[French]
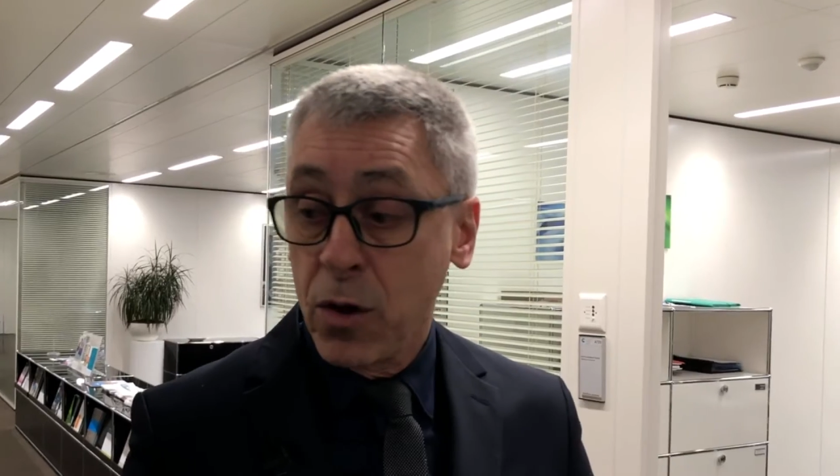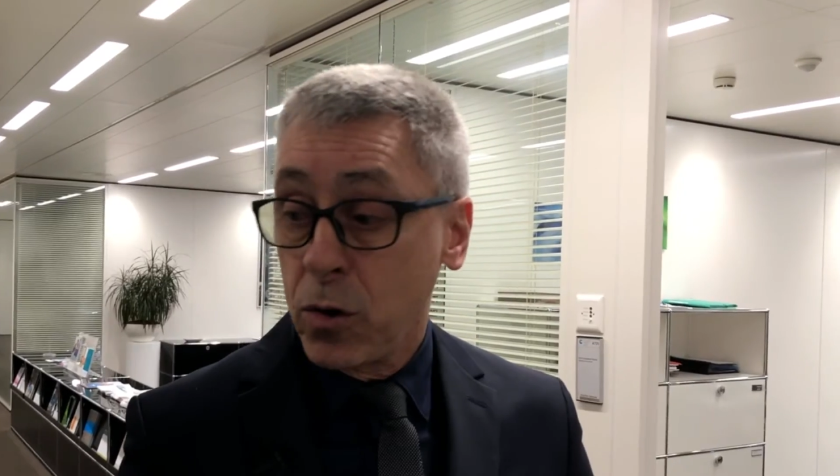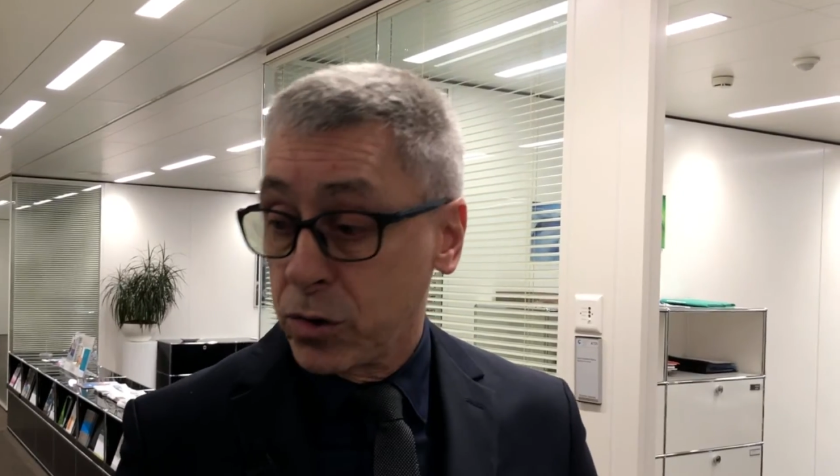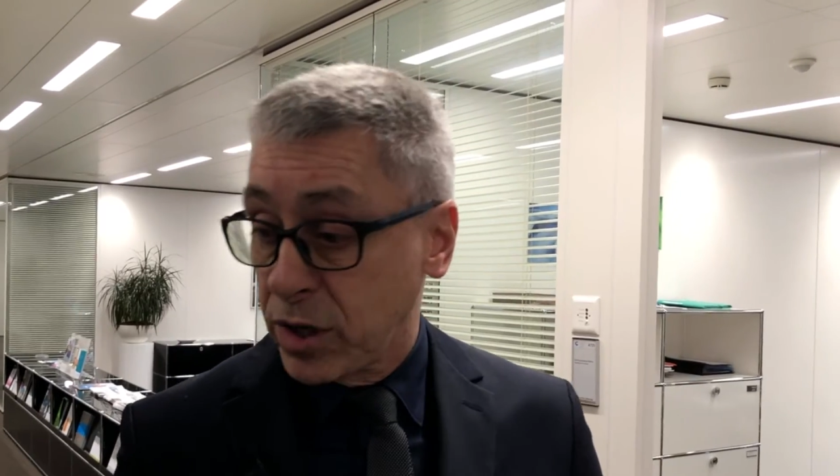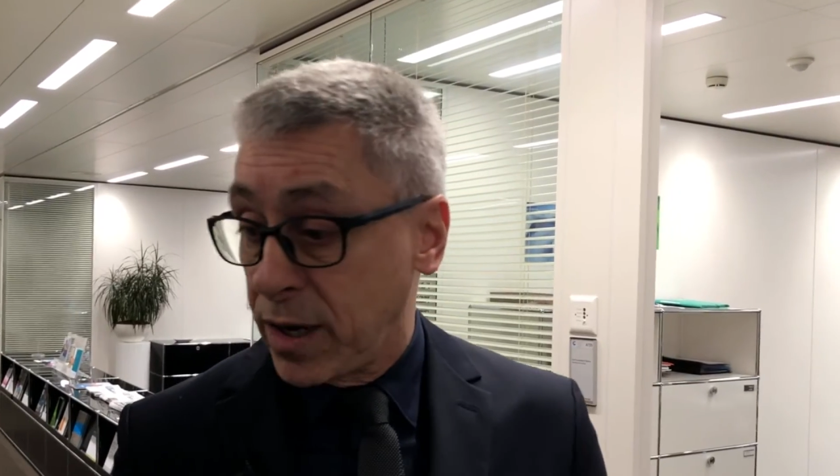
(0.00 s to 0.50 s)

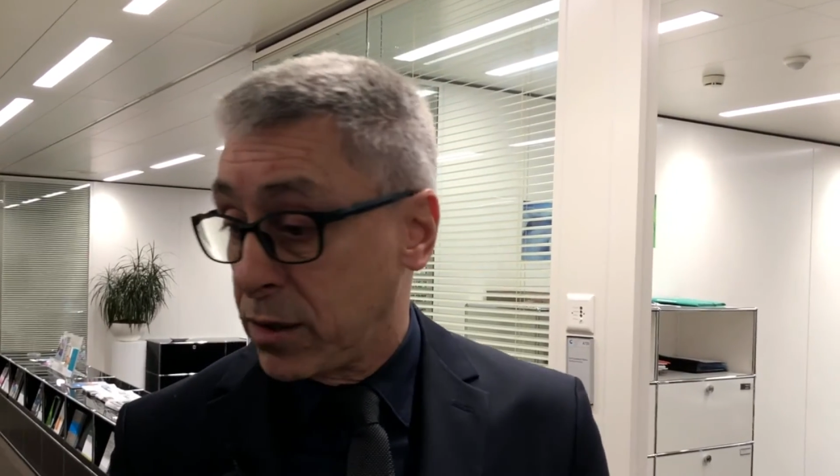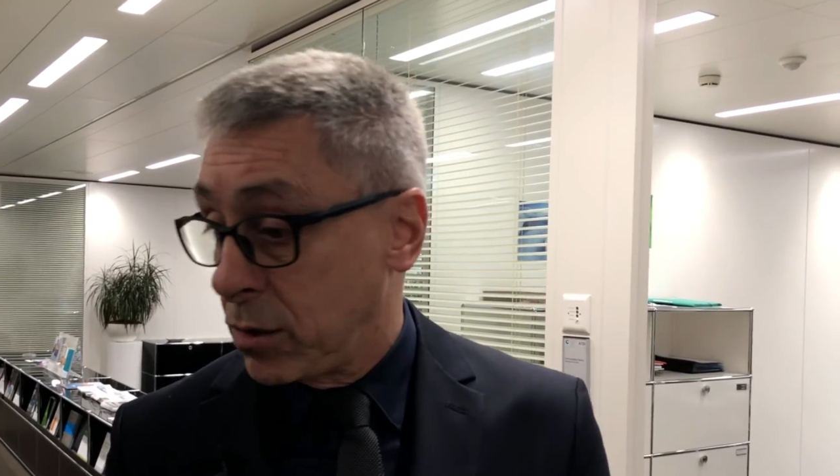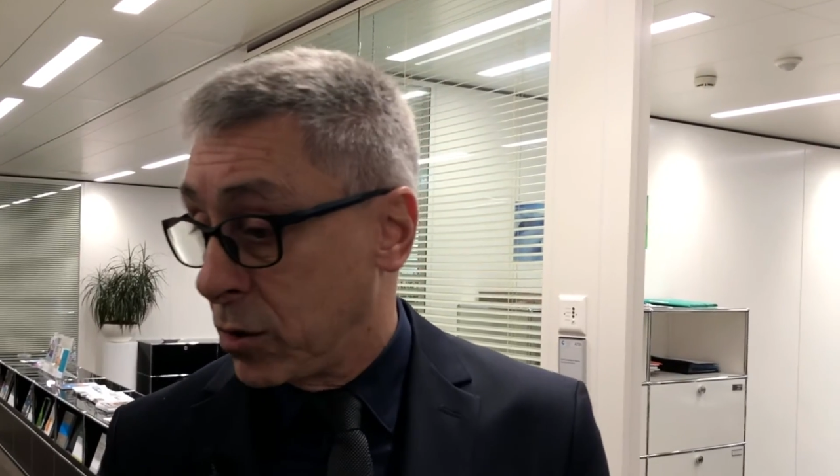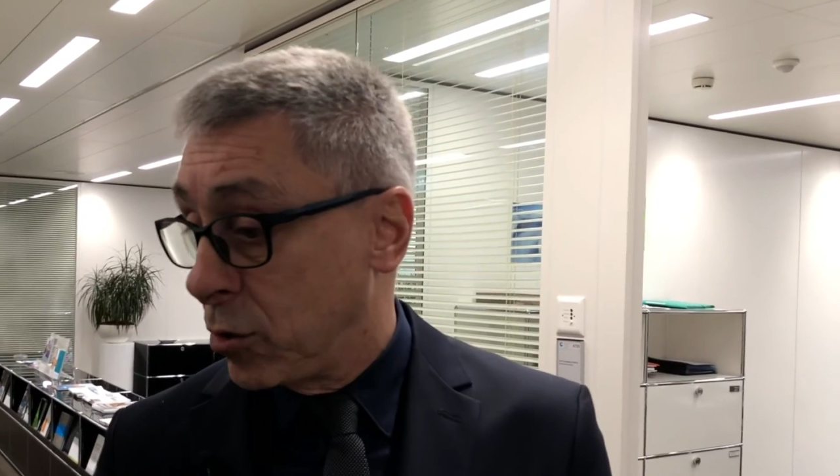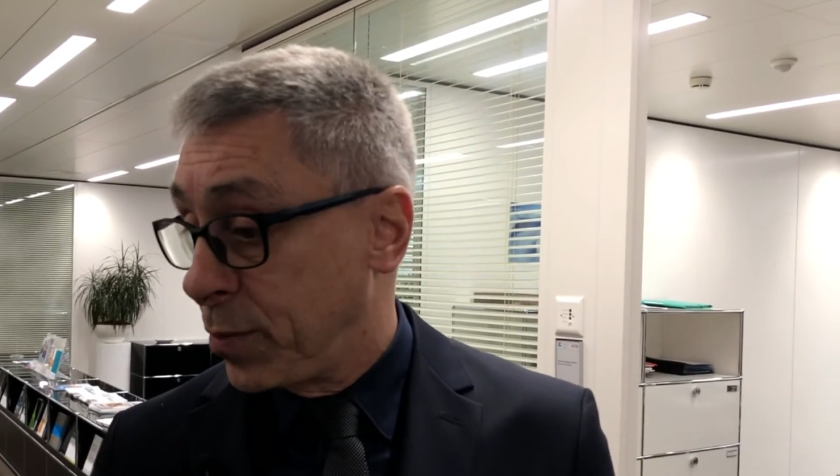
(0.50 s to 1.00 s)
On
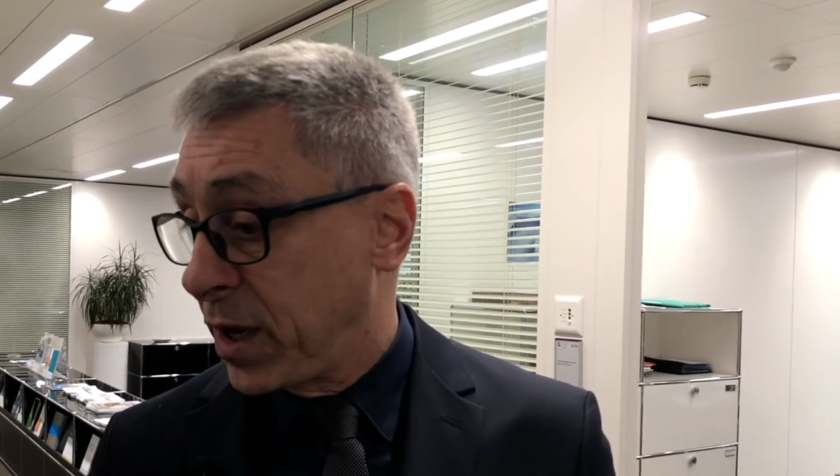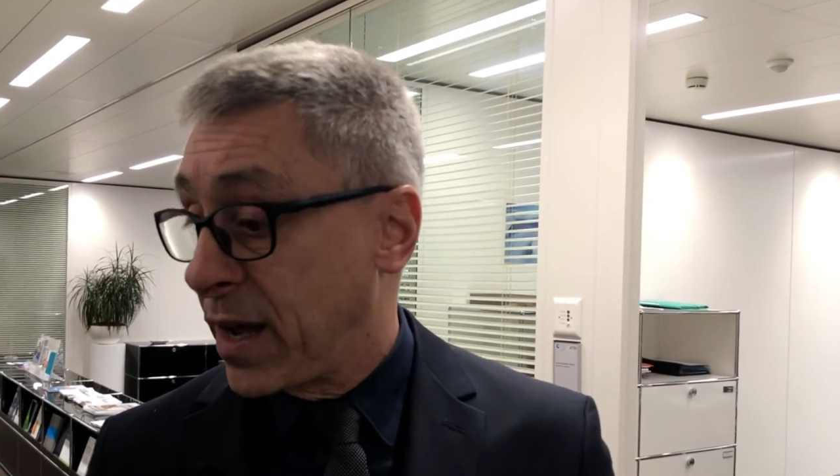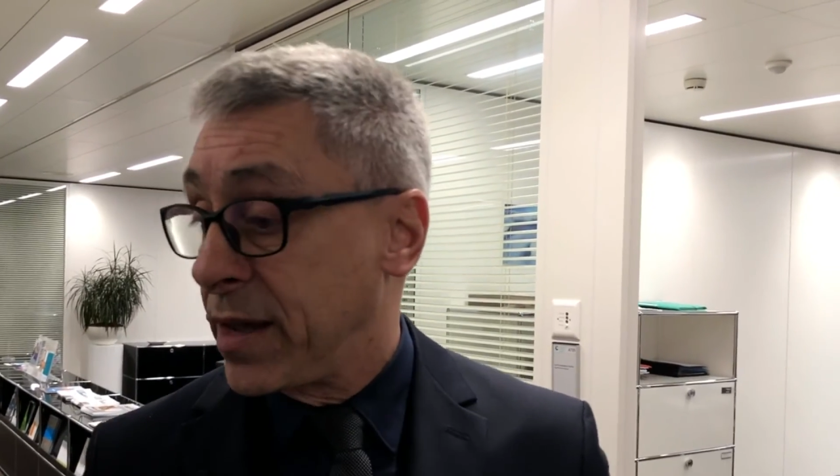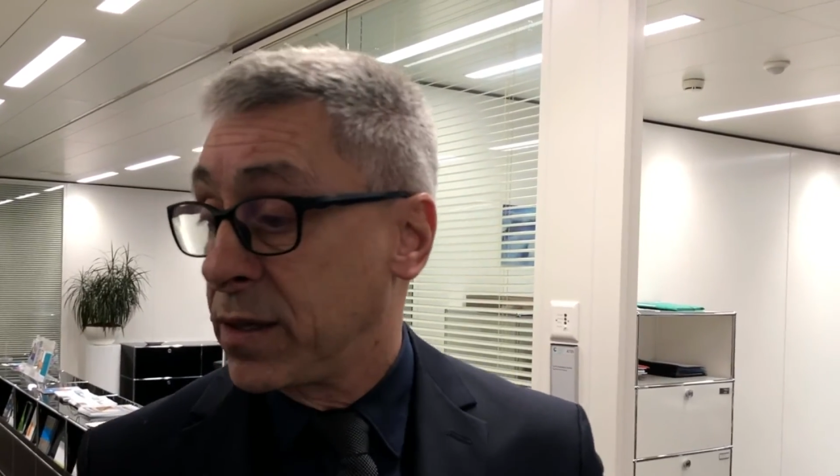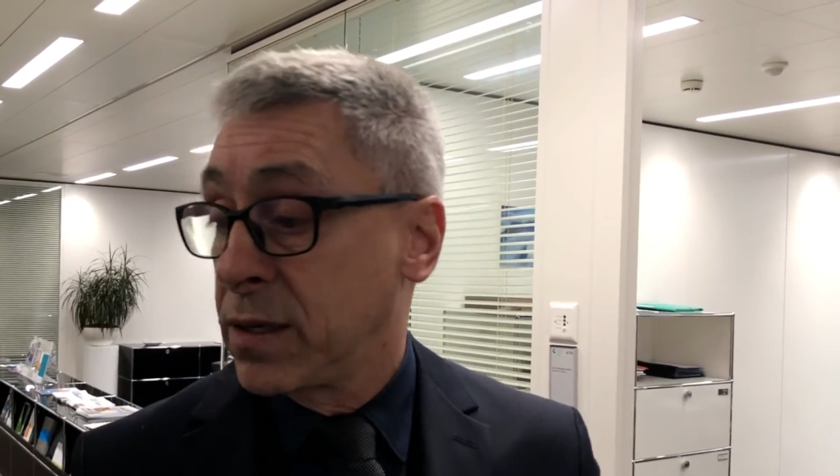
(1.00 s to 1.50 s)
traite le
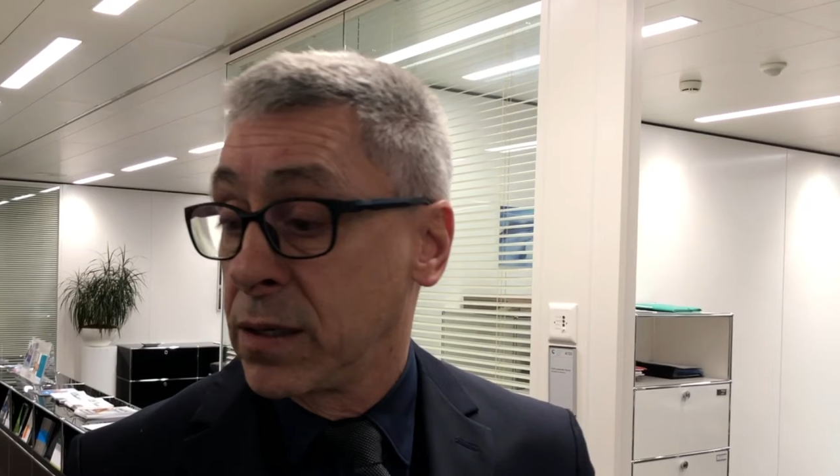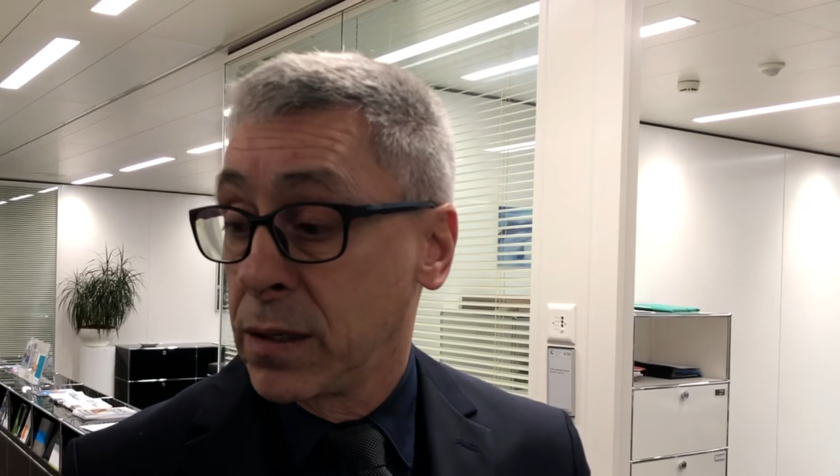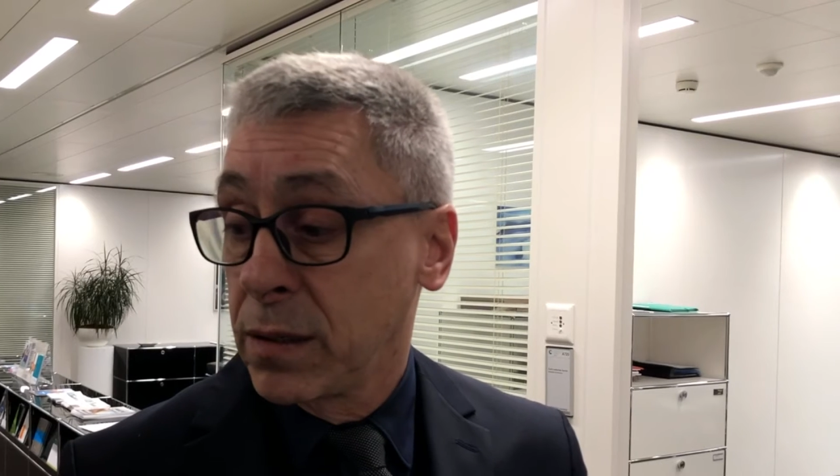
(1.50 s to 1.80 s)
copyright